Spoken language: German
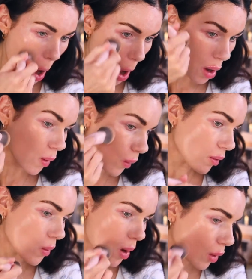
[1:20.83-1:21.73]
gestern mit den
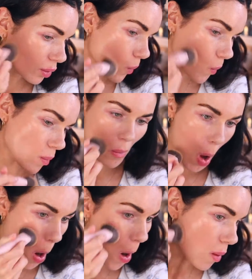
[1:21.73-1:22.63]
Fingern aufgegeben, ich
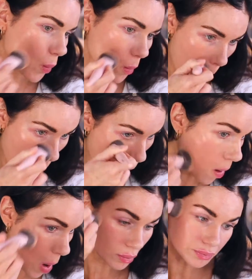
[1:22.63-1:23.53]
möchte heute mal schauen, wie es mit dem
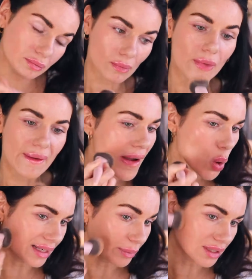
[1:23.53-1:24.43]
Pinsel
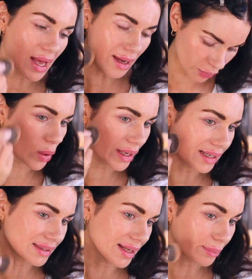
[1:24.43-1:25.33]
funktioniert. Oh ja,
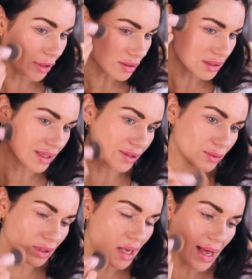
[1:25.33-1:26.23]
das klappt auch sehr
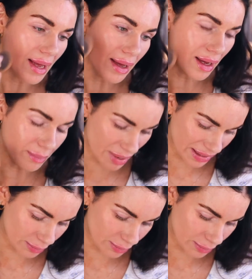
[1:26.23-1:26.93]
gut. Ähm, bei